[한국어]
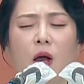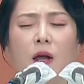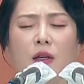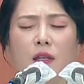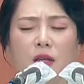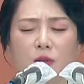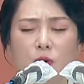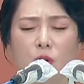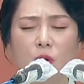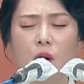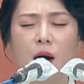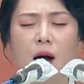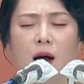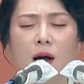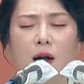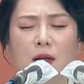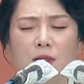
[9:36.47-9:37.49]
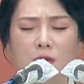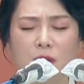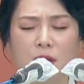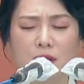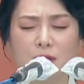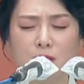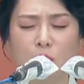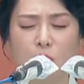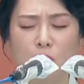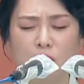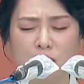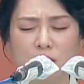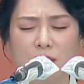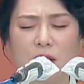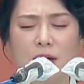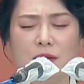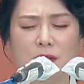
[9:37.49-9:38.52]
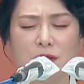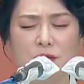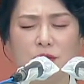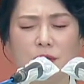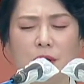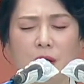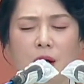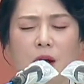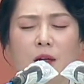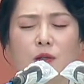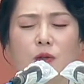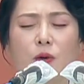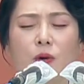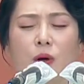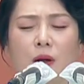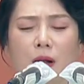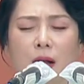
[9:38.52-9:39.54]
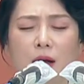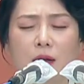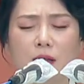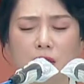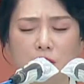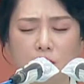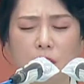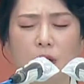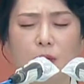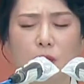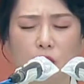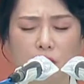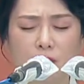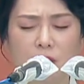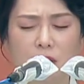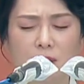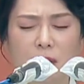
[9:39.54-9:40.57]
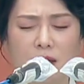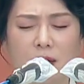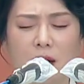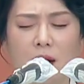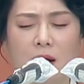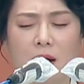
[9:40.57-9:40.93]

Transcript: 기도와 또한 모든 단니 철야 또 각 기도회 모임들마다